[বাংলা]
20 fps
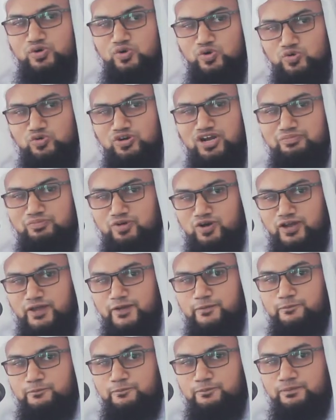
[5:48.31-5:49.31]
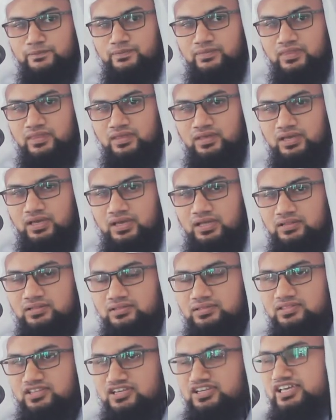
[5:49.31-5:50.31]
করুণাময়
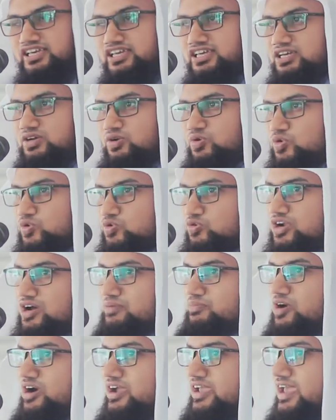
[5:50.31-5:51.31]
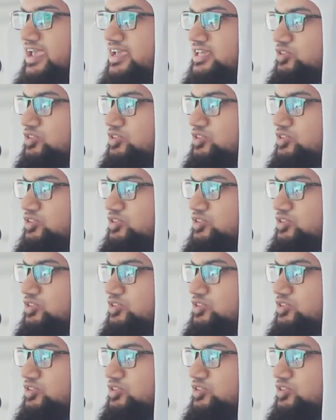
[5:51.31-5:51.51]
তিনি করুণাময় এই